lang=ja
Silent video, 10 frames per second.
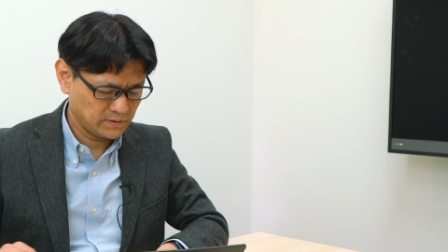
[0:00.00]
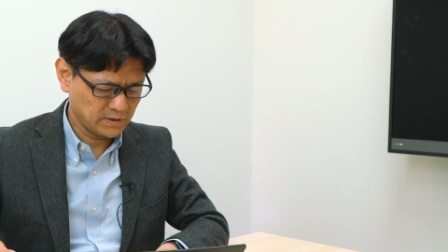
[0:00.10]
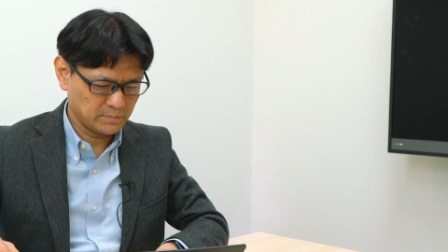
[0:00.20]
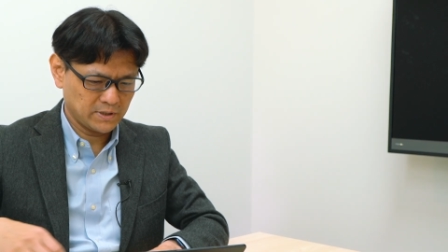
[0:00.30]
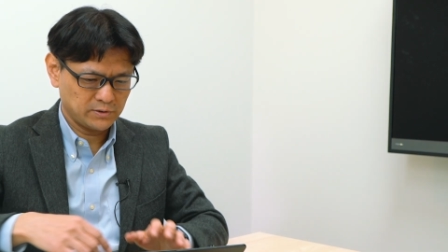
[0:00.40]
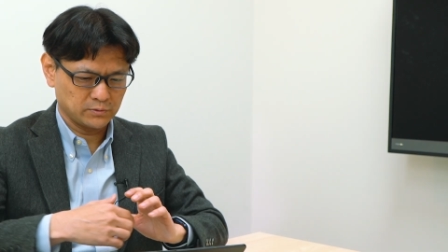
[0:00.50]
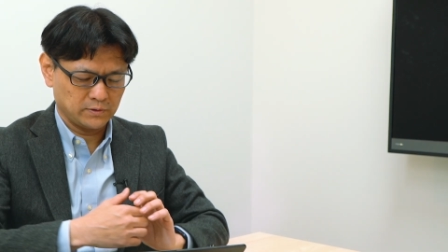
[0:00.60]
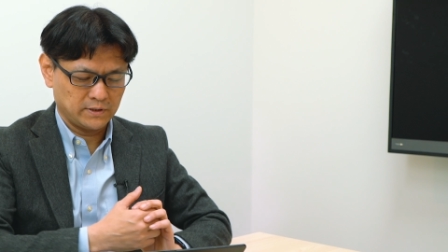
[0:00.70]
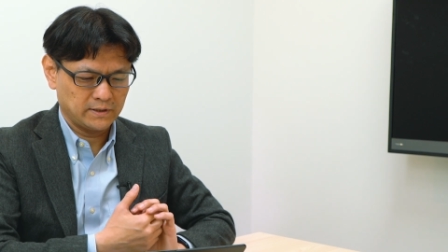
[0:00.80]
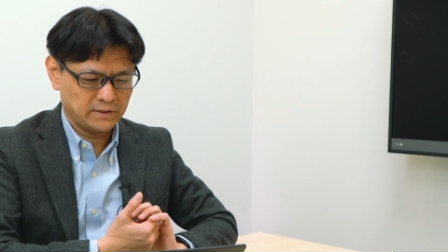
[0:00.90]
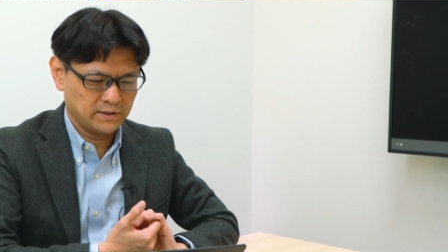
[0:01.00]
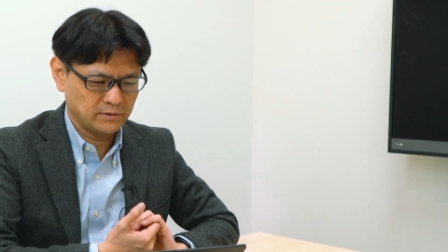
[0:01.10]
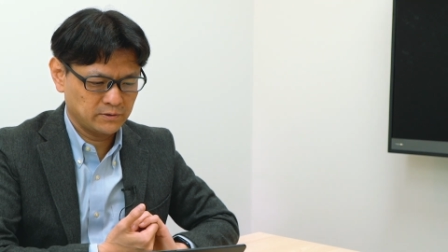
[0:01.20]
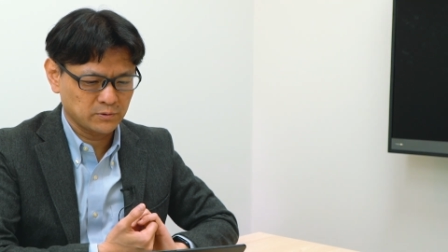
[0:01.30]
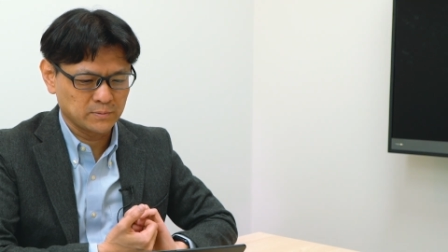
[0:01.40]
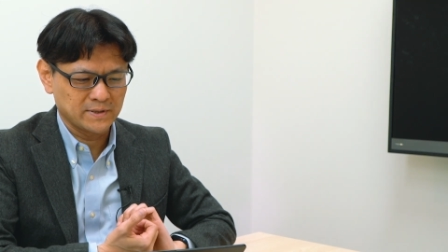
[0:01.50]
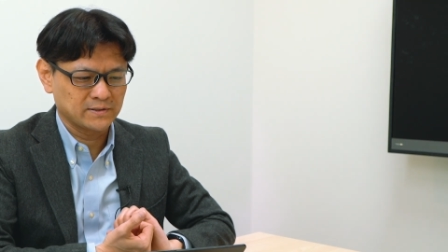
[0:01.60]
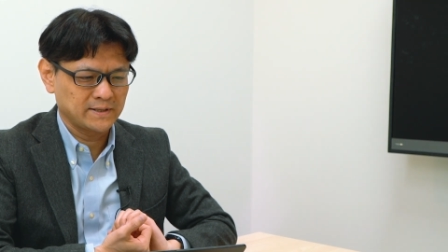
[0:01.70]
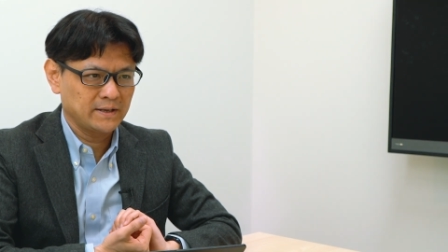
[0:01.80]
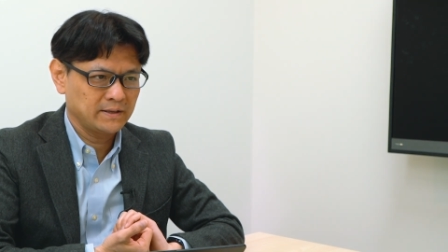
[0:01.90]
ではまずひとつめで
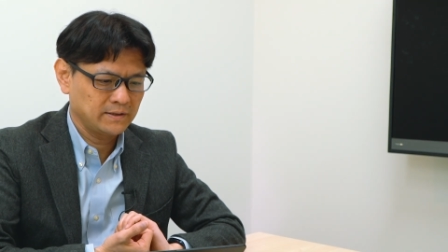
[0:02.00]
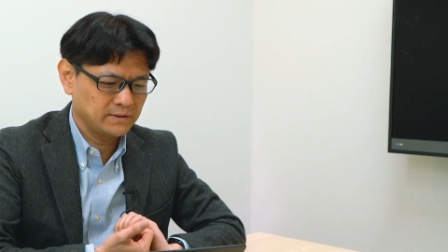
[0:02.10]
すね。